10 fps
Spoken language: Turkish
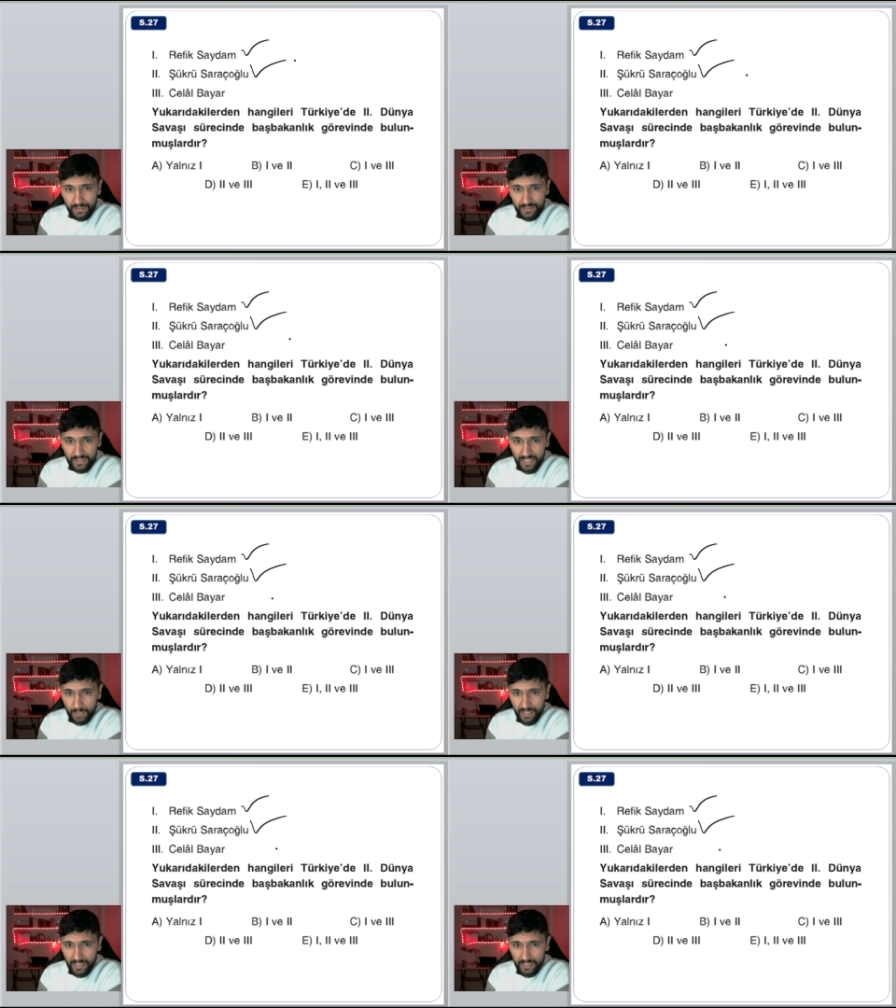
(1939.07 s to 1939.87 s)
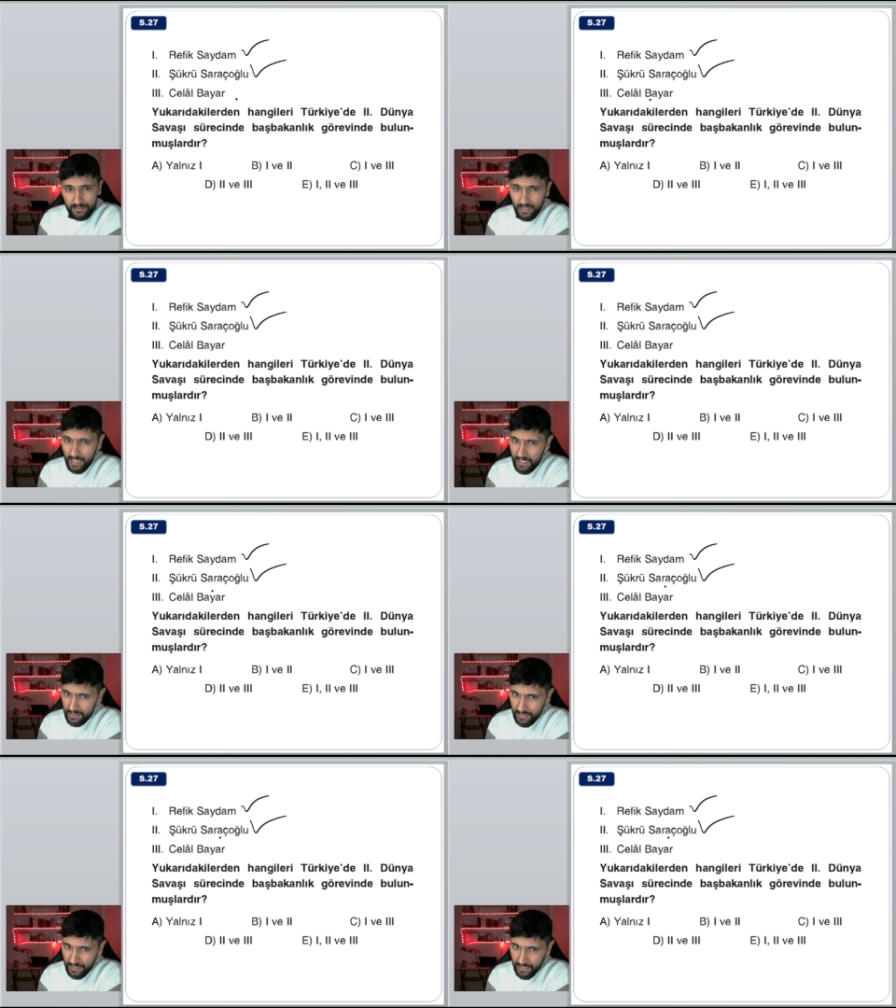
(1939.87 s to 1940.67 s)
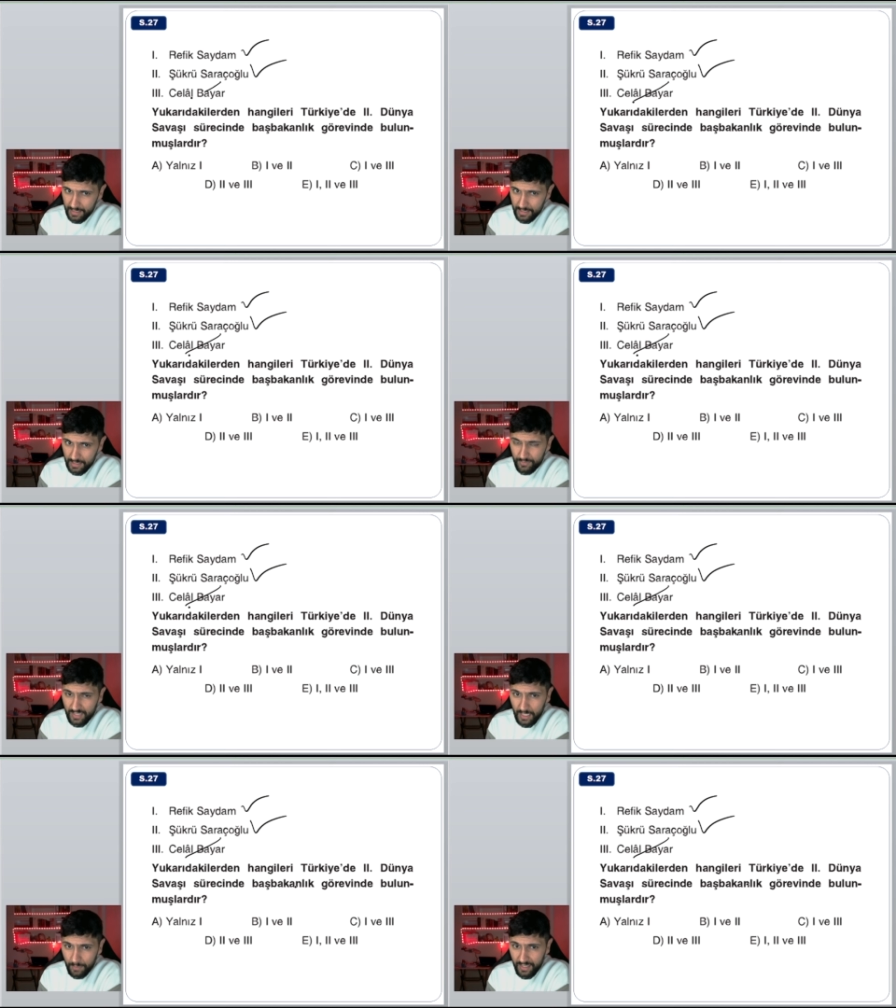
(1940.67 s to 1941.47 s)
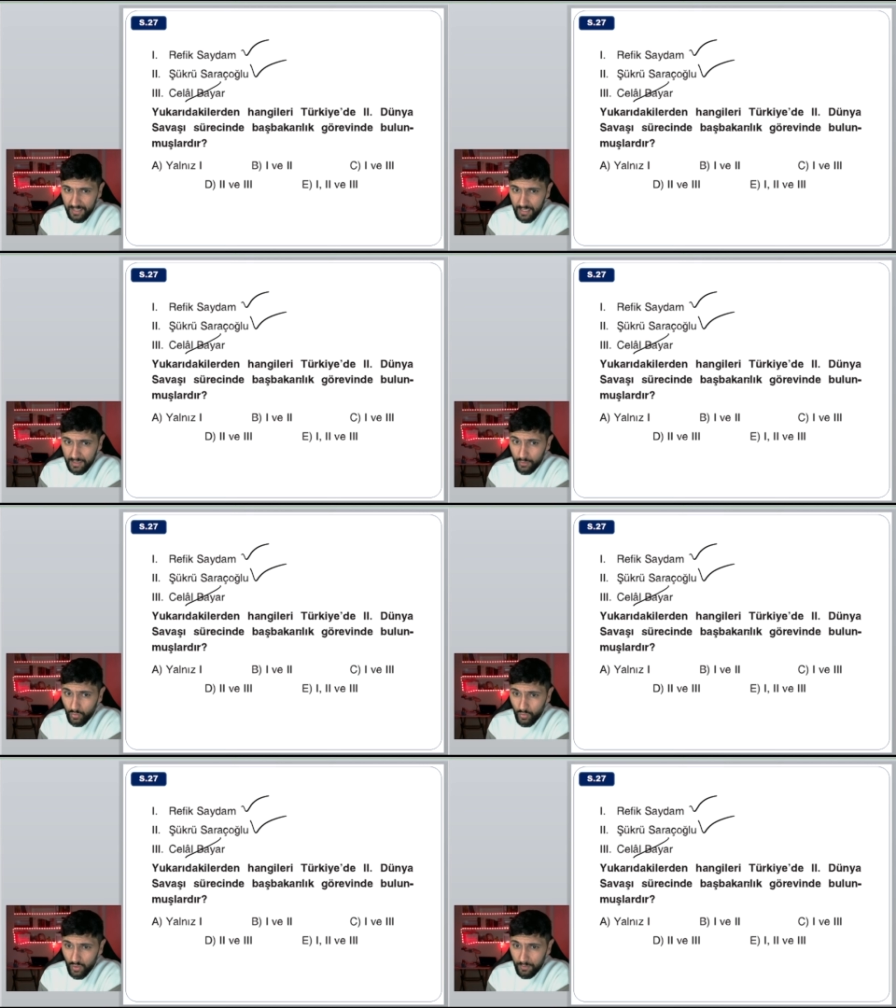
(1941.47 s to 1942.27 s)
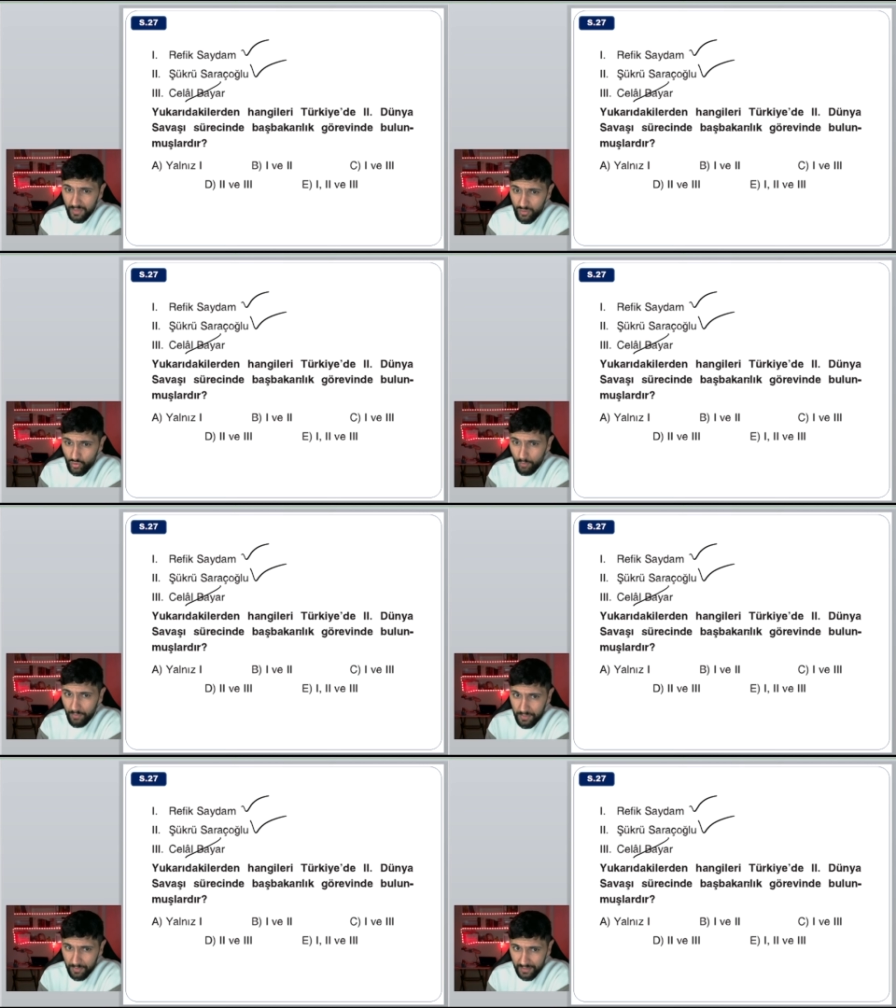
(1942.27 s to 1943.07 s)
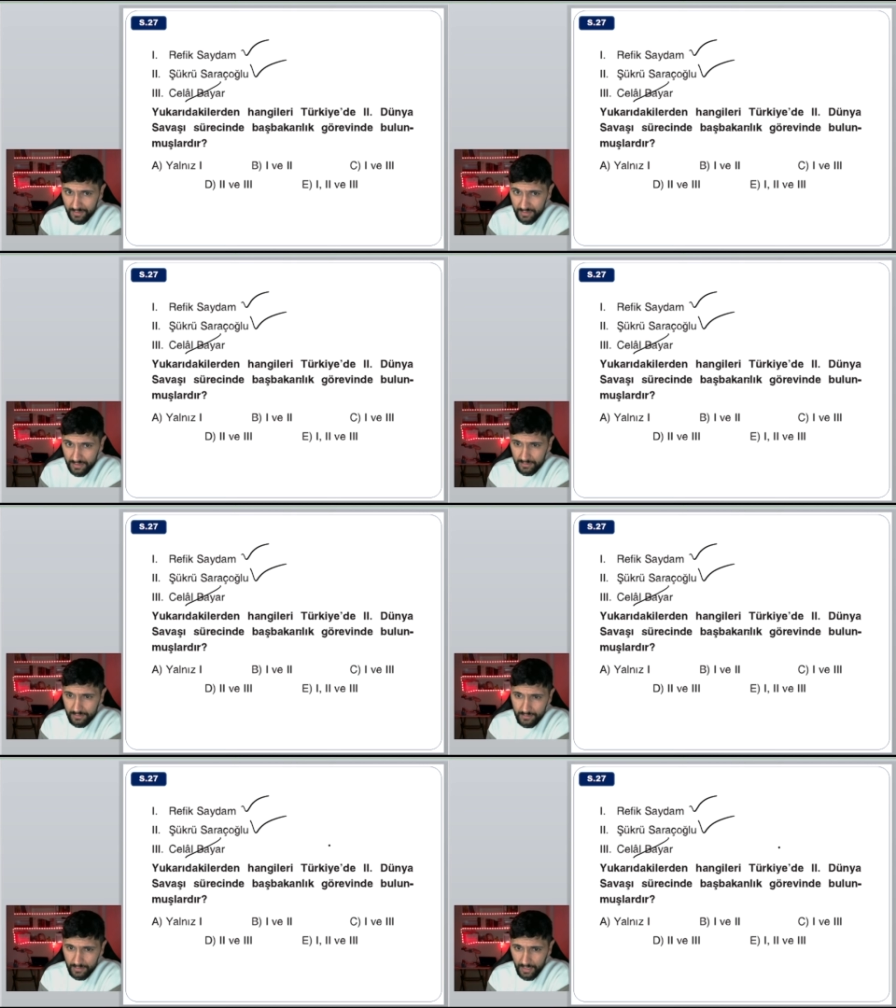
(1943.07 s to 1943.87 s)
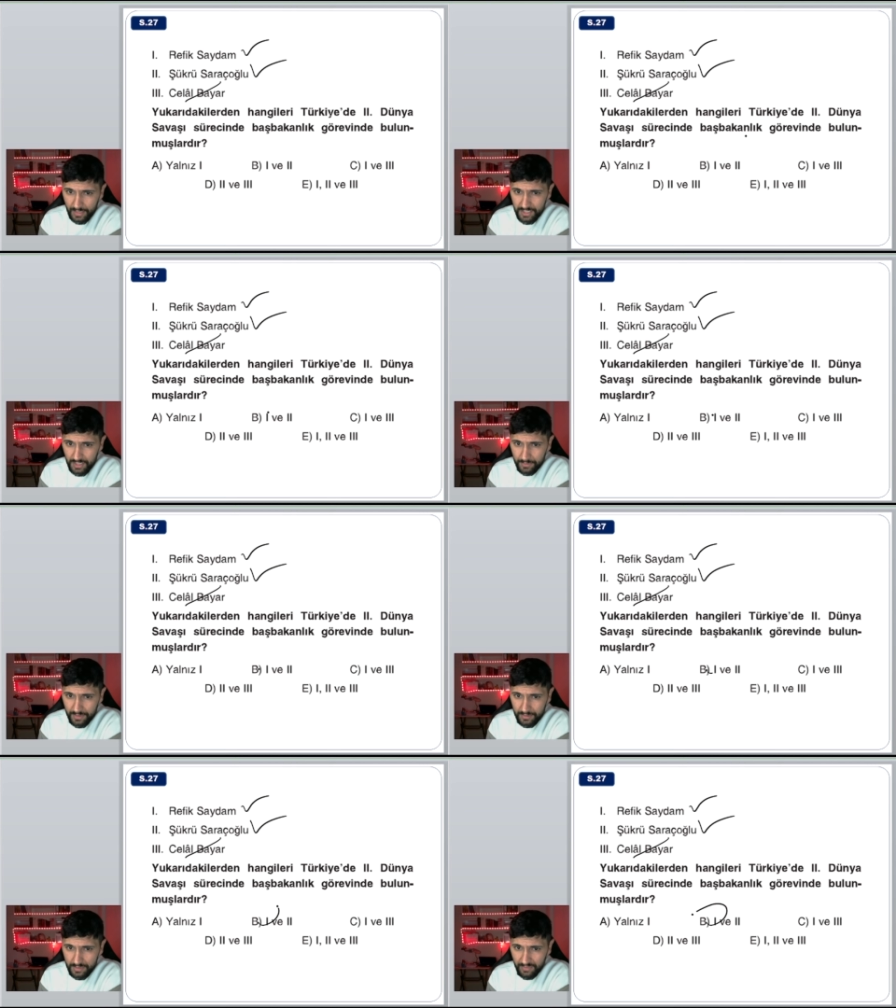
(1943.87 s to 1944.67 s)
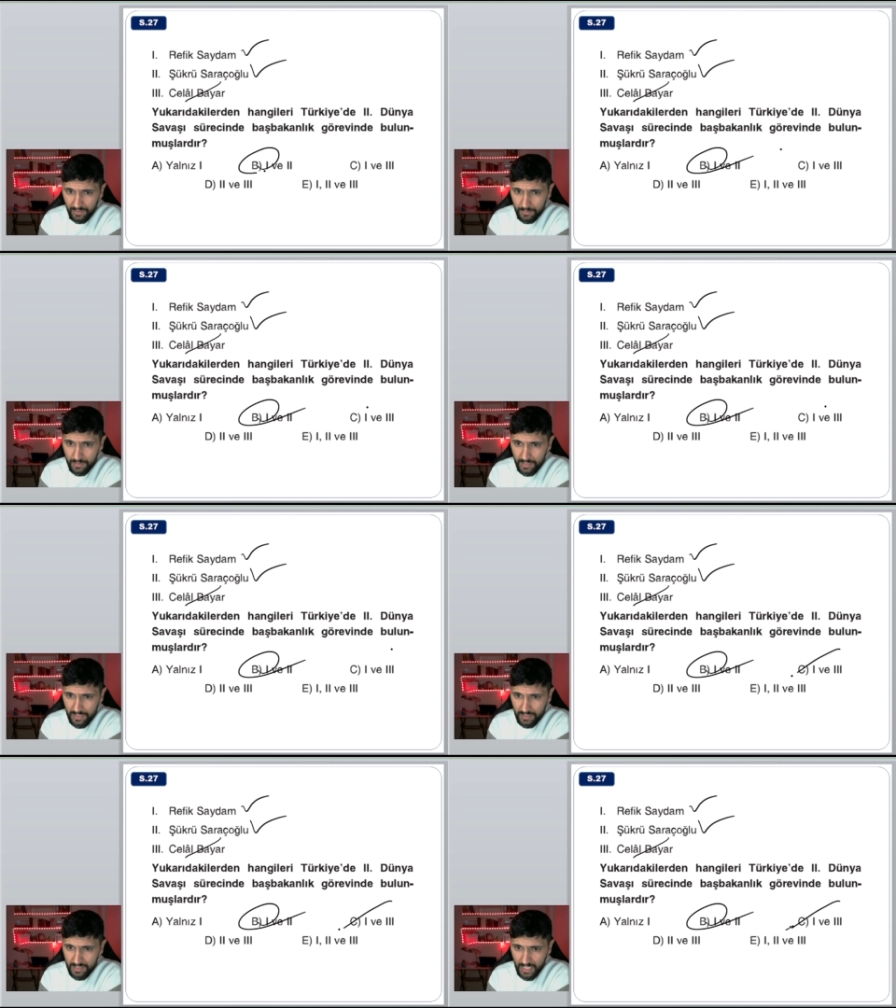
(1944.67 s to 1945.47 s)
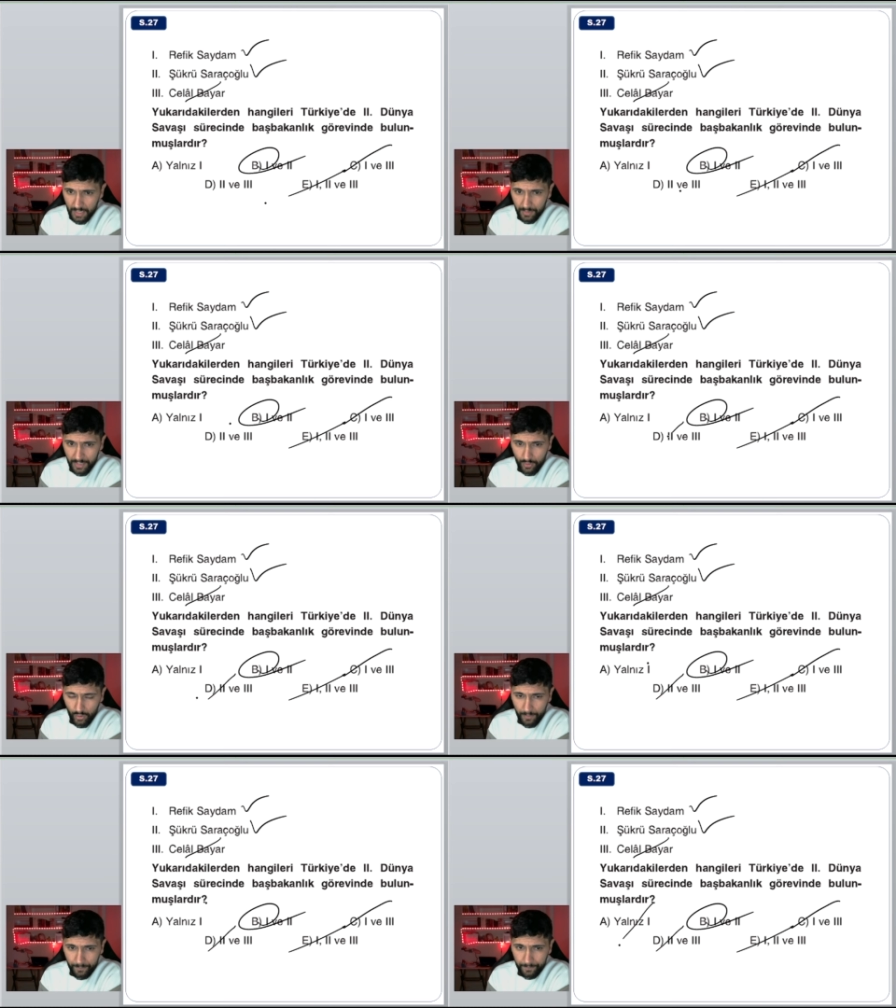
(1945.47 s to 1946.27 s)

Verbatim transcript: Celal Bayar, hayır değerli arkadaşlarım. Celal Bayar Atatürk döneminin son başbakanıdır. Anlaştık mı? Cevabımız B şıkkı. Celal Bayar yok.